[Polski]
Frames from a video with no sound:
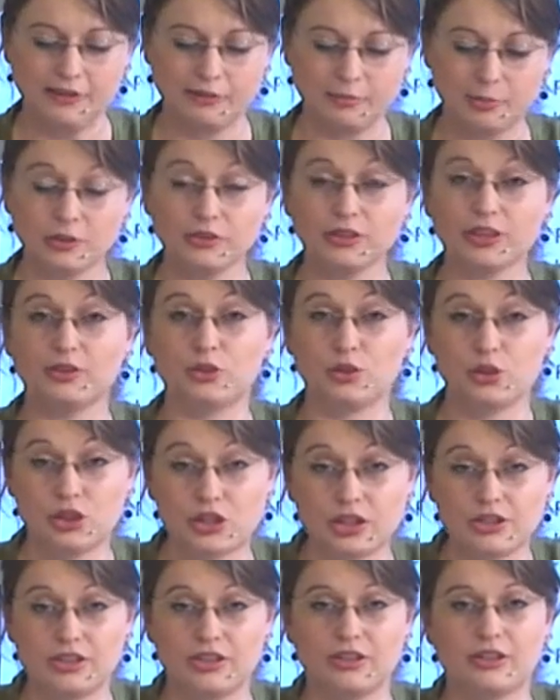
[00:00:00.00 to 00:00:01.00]
W piątek do
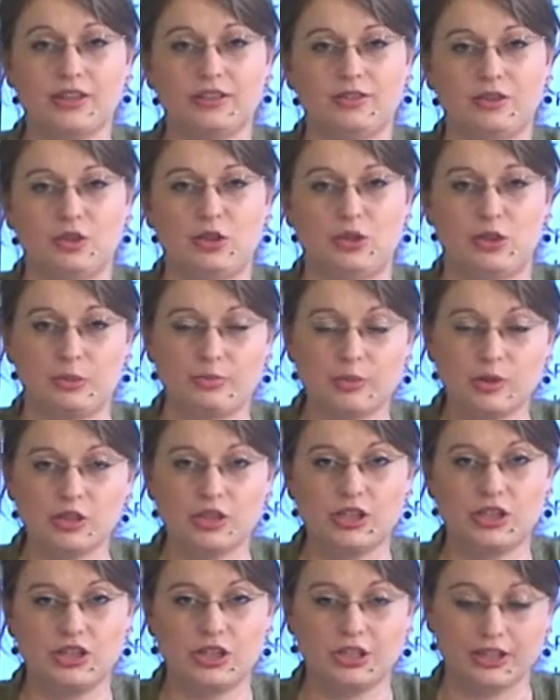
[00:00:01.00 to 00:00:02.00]
Szczecina, gdyż
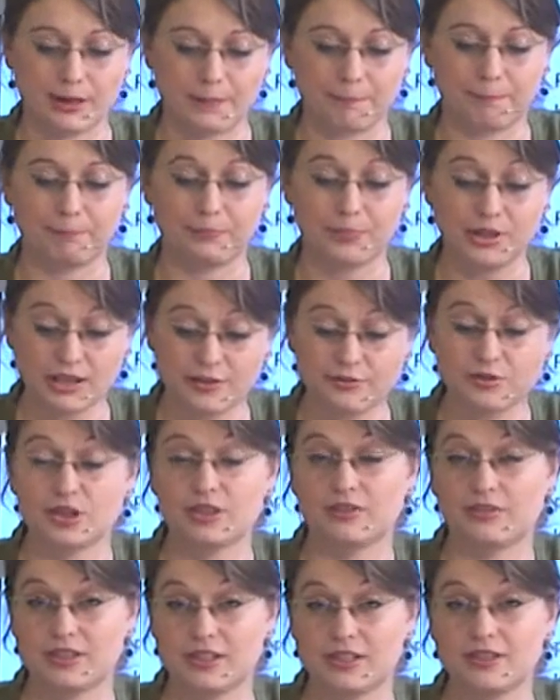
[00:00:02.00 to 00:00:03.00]
rozpocznie się tam
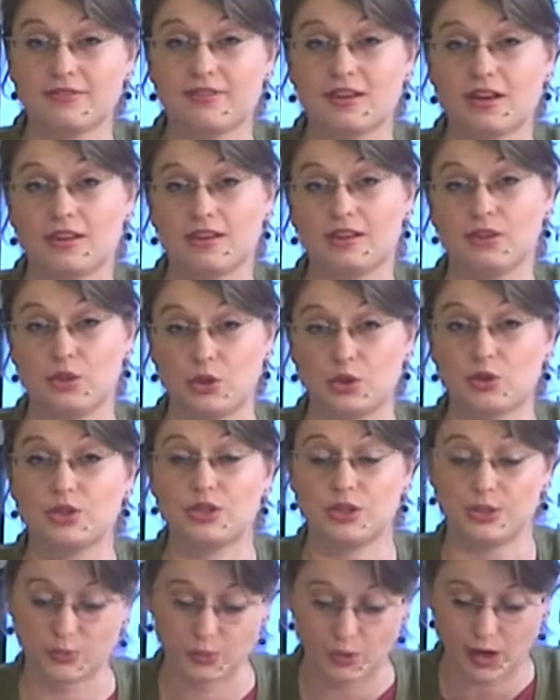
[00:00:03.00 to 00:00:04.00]
pierwszy festiwal
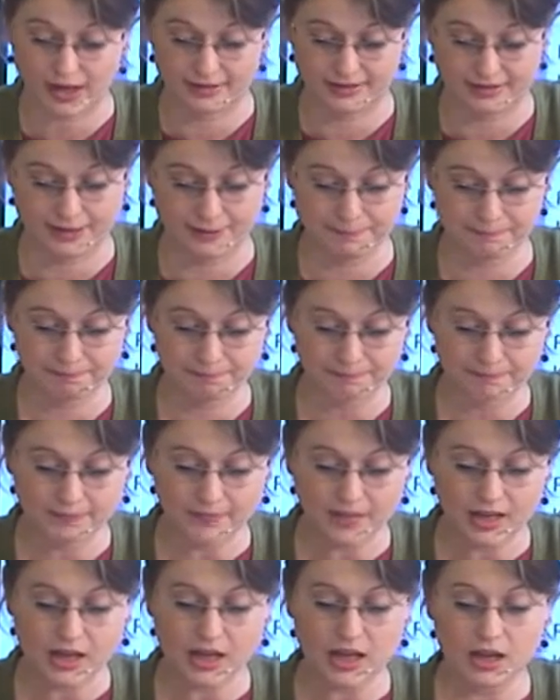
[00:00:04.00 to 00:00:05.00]
książki słuchanej
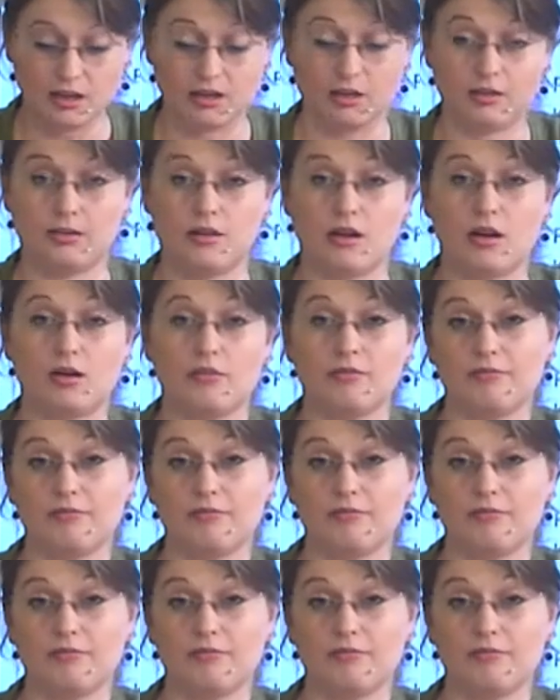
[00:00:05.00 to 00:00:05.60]
e,